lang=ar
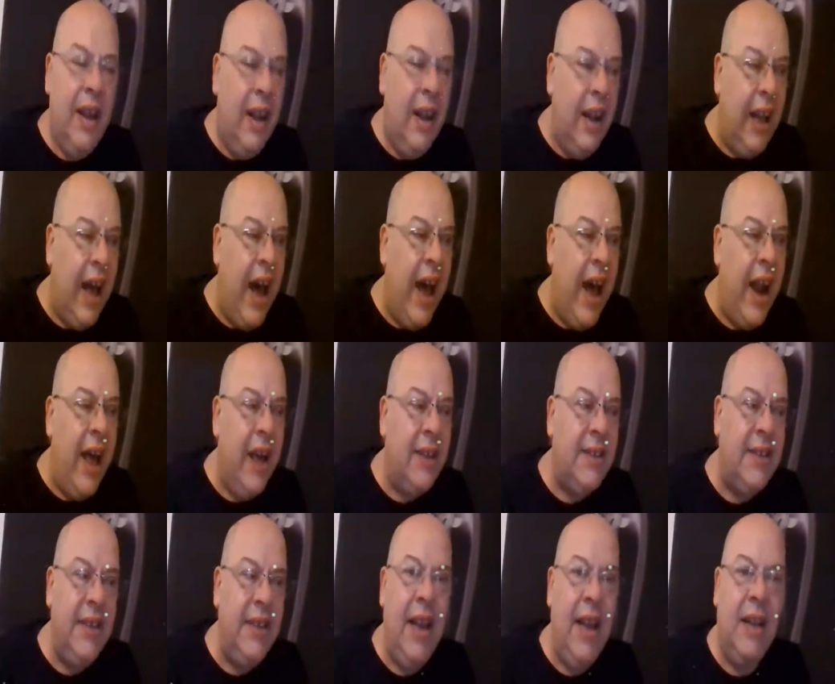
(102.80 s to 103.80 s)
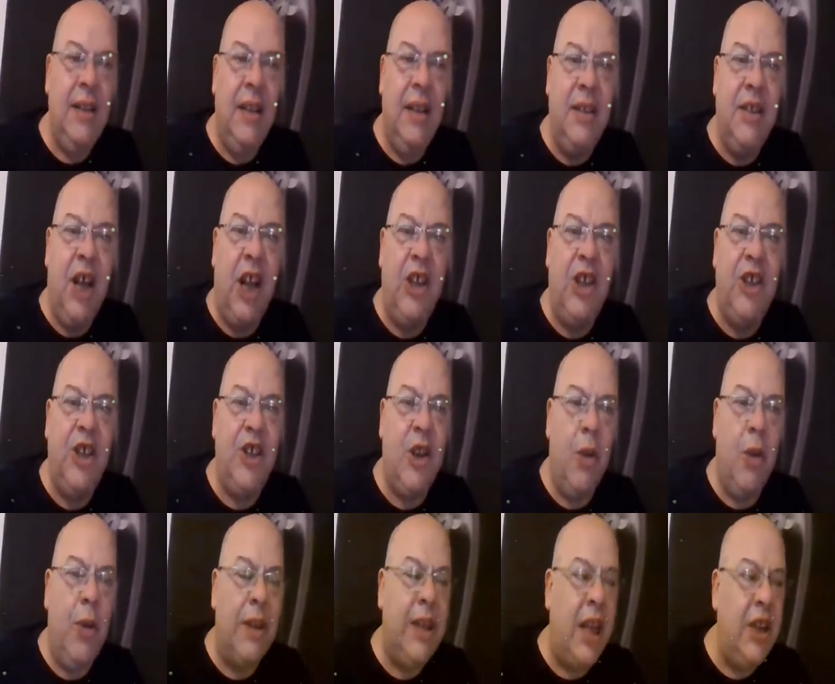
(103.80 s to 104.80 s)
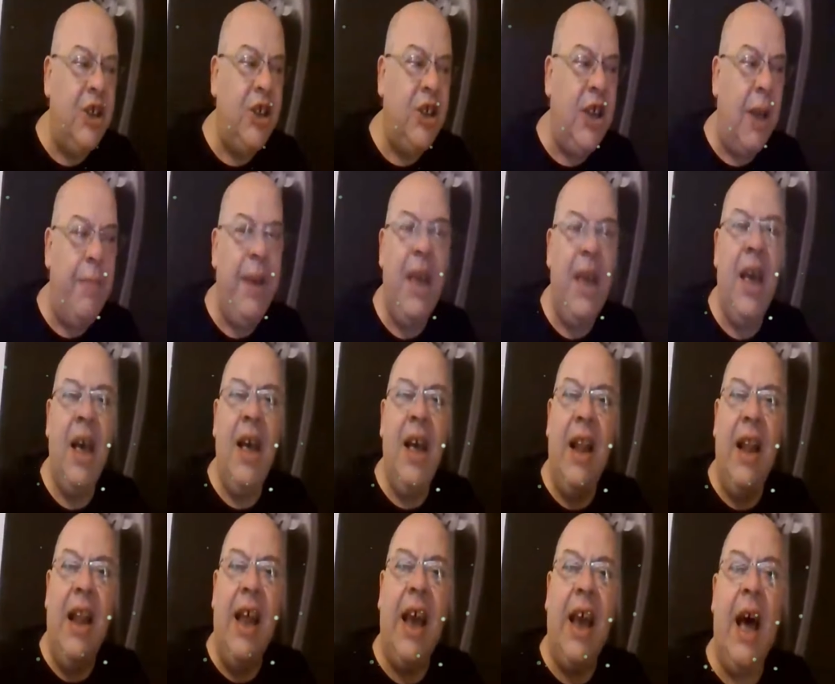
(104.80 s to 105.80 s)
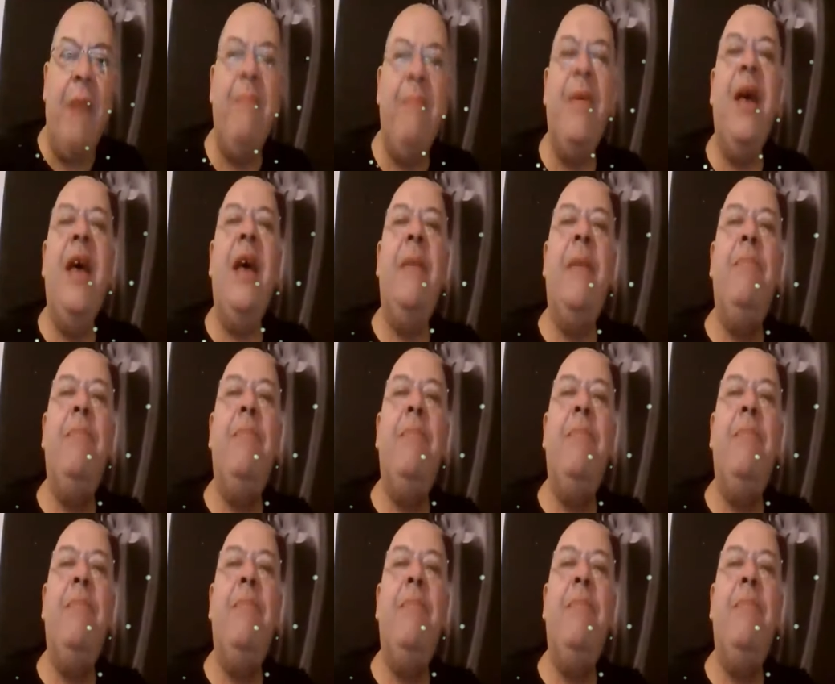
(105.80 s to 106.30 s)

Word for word: القرار السيادي نتاع الجيش الوطني الشعبي اللي قام